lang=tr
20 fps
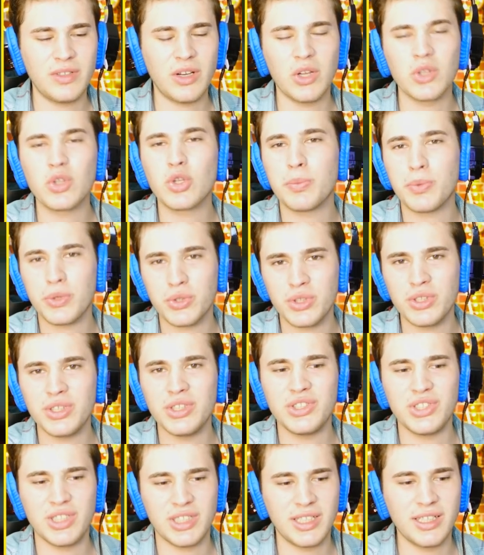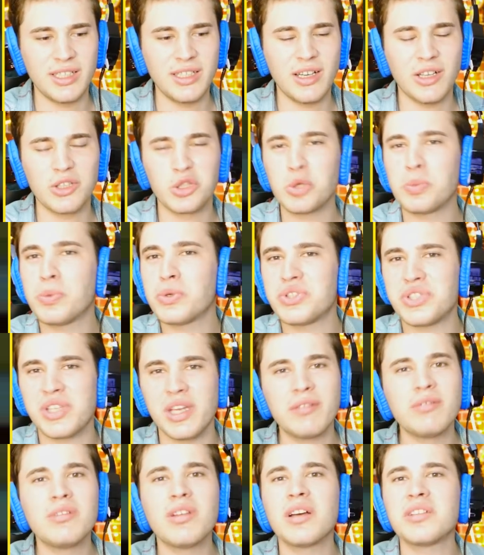Ve ahtapot da yiyecek yani. Ahtapot
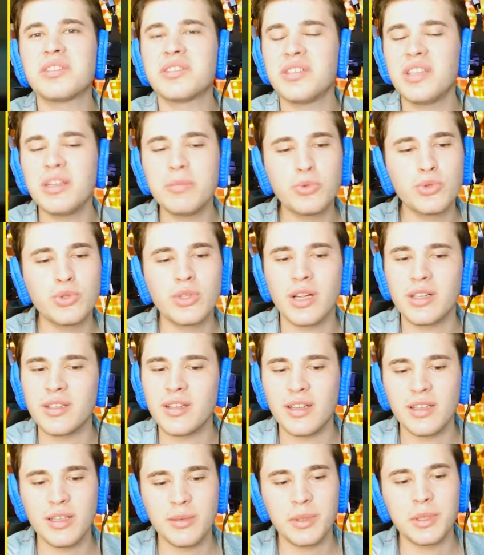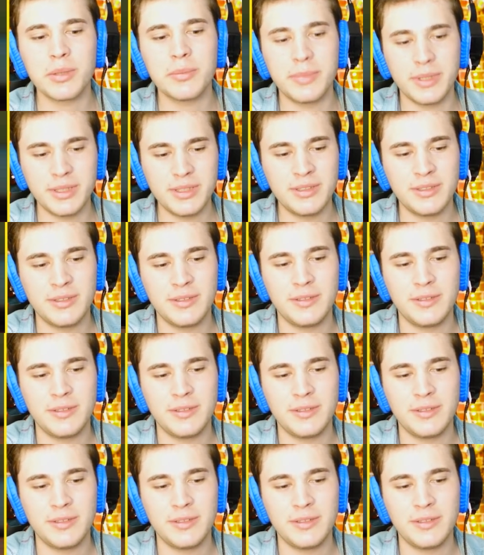sevdası ne bunlarda anlamadım ben.